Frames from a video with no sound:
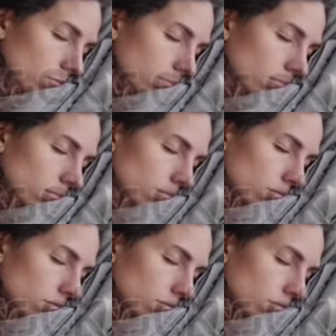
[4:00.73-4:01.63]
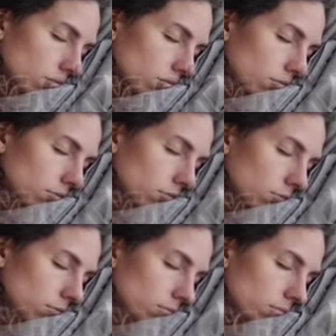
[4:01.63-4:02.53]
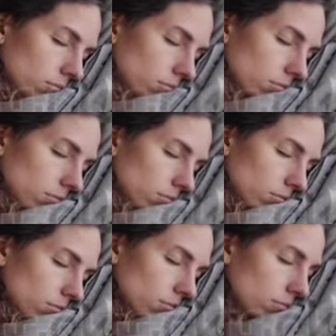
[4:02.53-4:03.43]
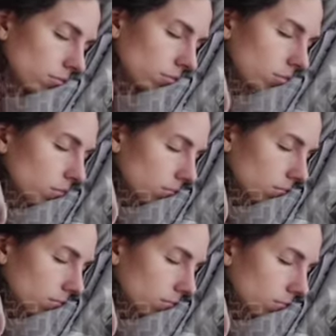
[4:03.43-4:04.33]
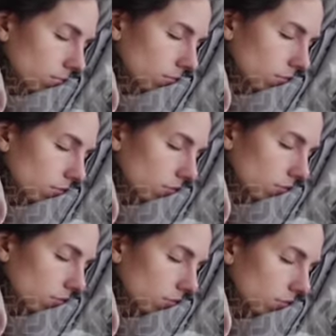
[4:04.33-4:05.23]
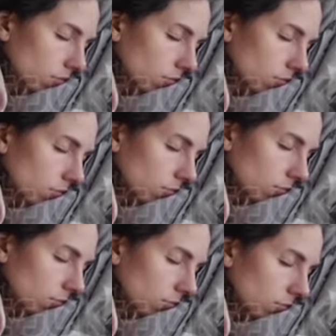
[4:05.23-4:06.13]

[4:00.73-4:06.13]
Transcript: नींद आने लग जाती है तो इतनी बड़ी समस्या जो है वो ओके लाइफ केयर